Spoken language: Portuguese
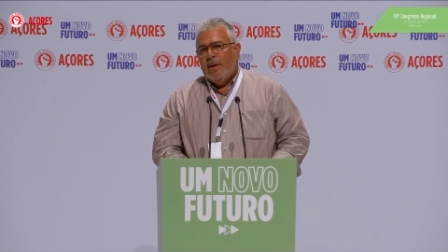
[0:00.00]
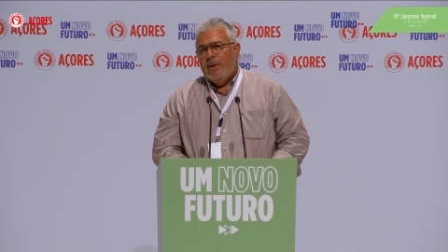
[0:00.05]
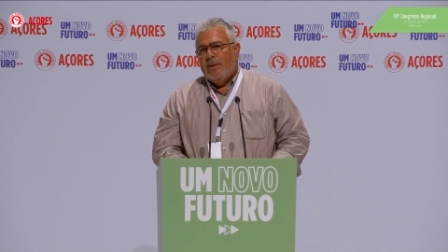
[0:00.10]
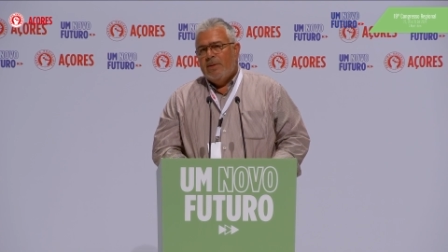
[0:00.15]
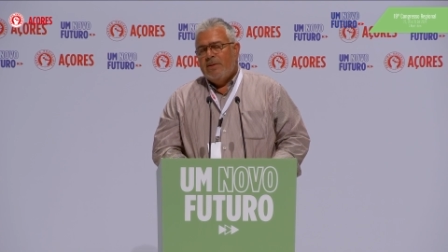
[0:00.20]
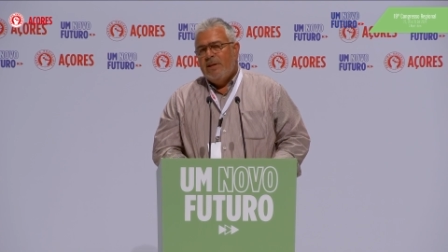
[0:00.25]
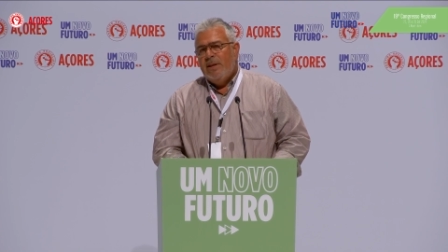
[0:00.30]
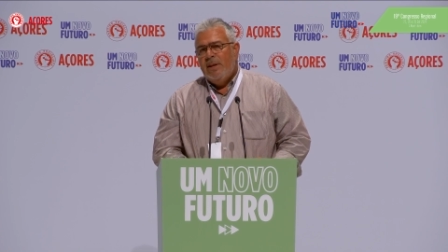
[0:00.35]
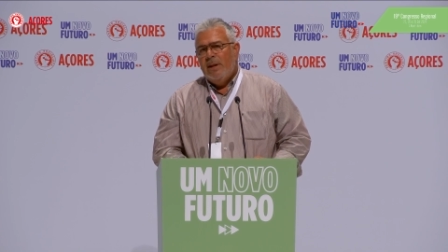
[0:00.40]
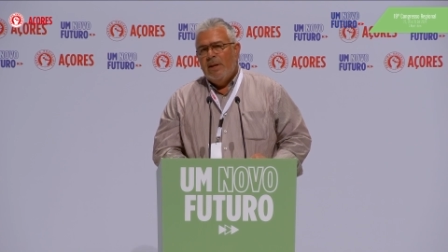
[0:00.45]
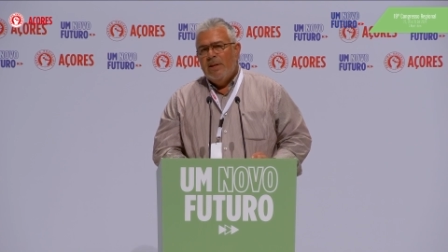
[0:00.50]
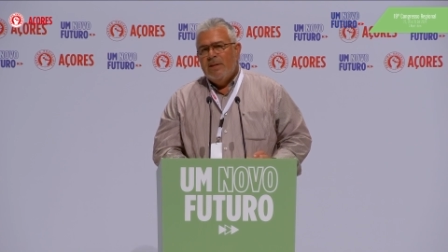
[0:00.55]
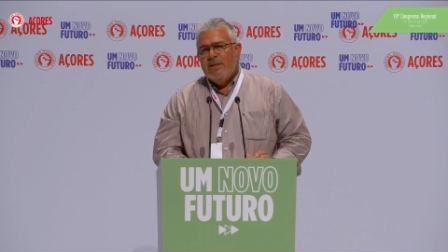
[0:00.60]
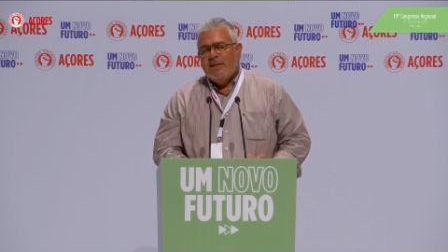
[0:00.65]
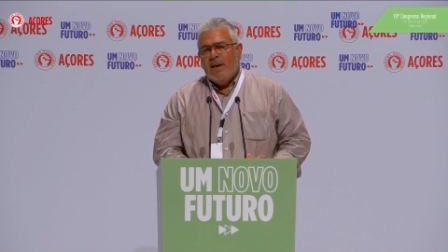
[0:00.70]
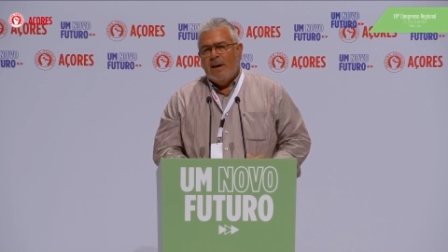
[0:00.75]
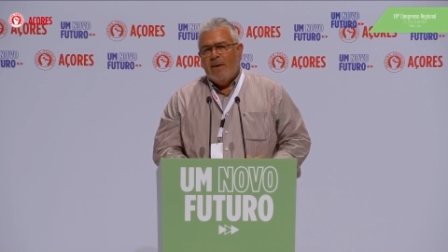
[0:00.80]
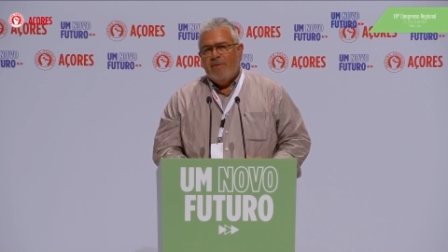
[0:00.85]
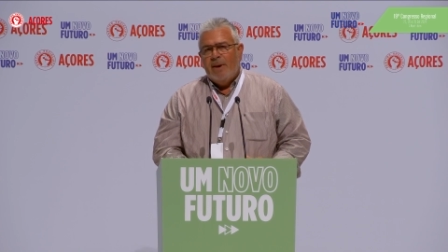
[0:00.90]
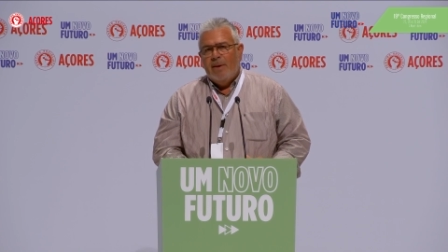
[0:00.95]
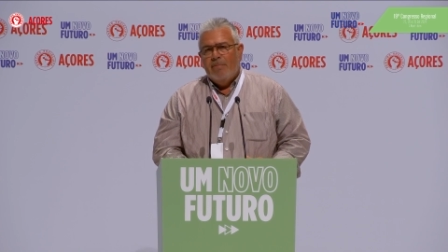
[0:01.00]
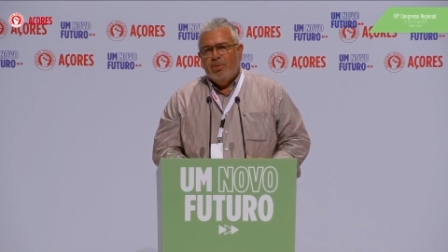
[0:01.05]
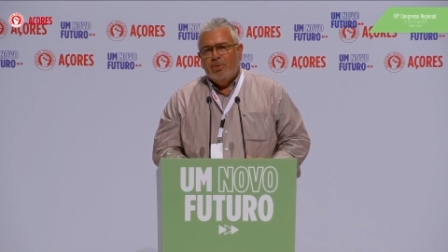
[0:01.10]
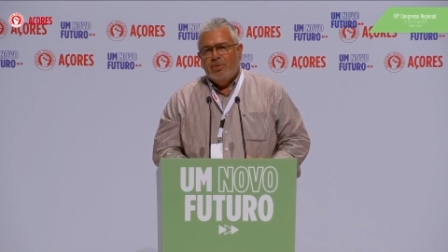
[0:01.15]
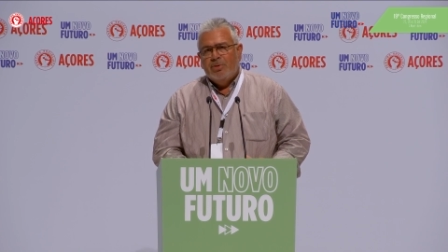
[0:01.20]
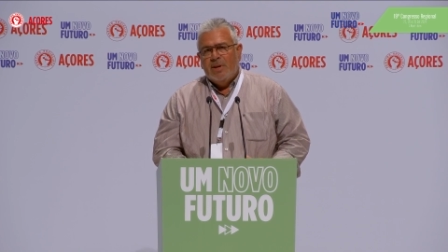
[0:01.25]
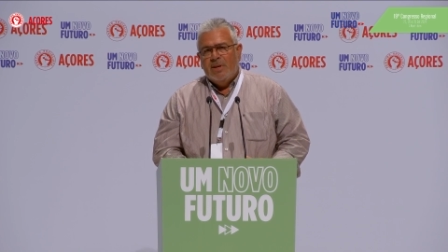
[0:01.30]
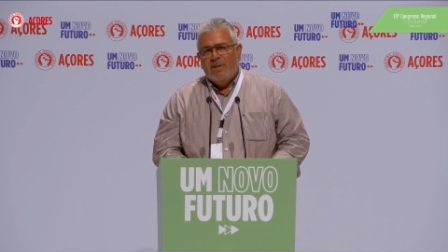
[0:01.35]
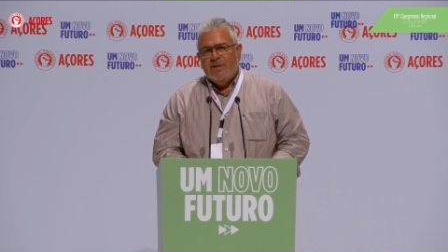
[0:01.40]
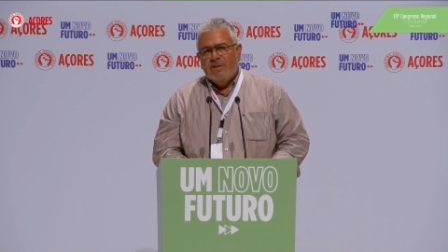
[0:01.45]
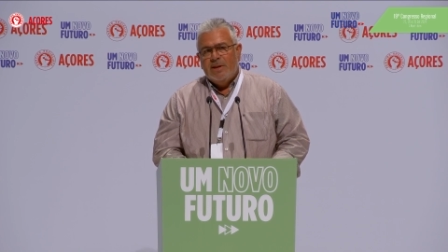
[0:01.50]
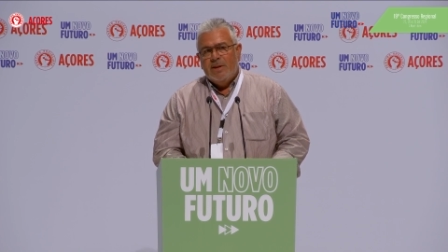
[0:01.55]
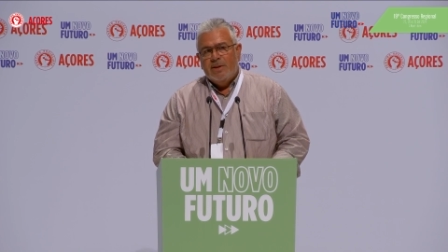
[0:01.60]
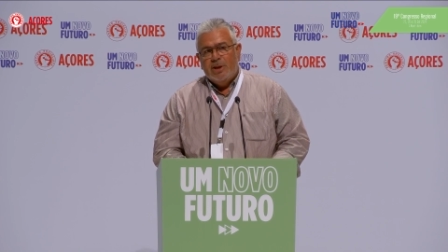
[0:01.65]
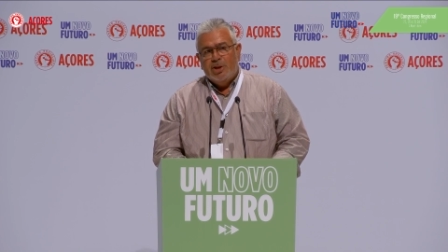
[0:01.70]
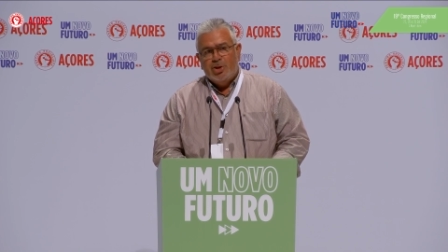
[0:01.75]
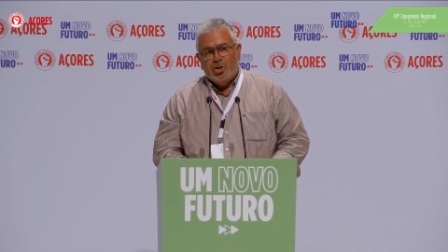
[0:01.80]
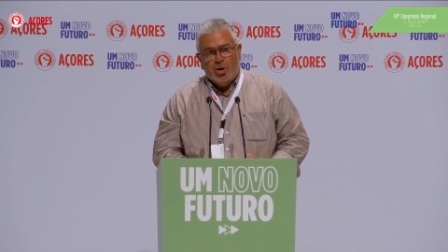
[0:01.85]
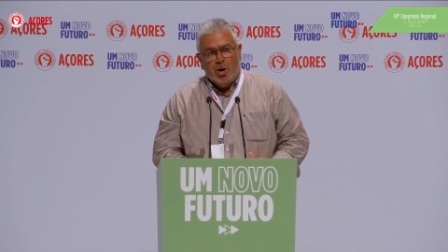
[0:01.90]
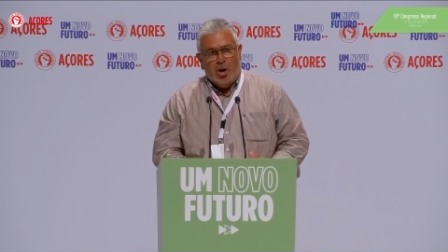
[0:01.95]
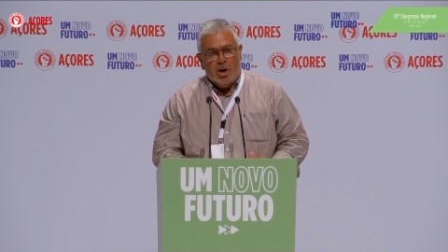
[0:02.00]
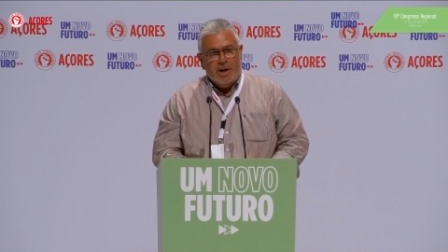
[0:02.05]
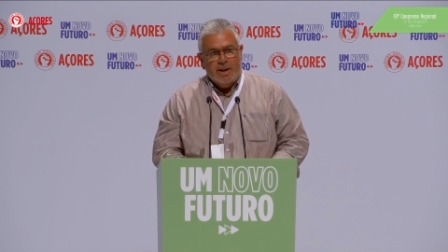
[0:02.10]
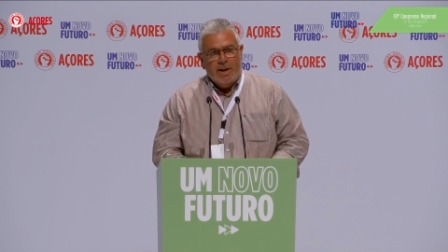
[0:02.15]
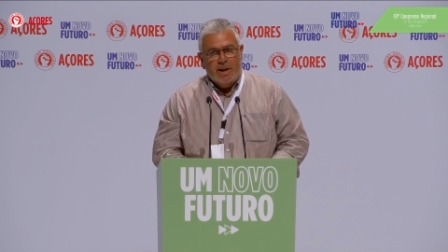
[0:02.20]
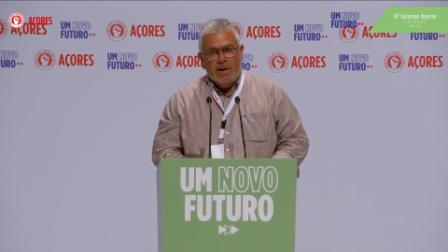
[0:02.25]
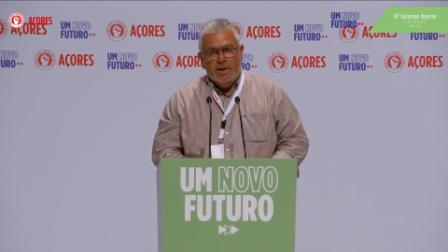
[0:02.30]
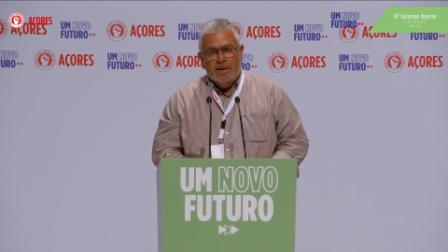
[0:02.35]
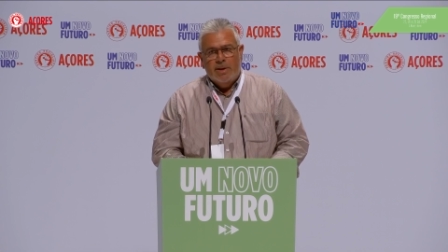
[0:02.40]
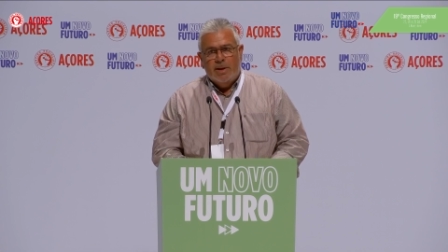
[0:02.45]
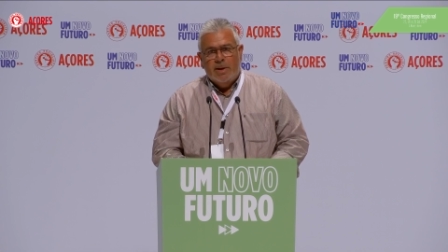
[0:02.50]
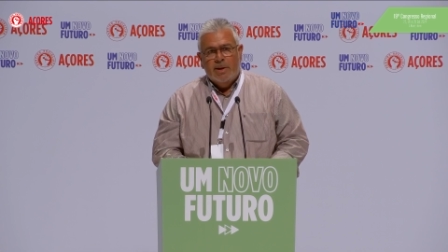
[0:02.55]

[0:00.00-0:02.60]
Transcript: sinalizava a importância da história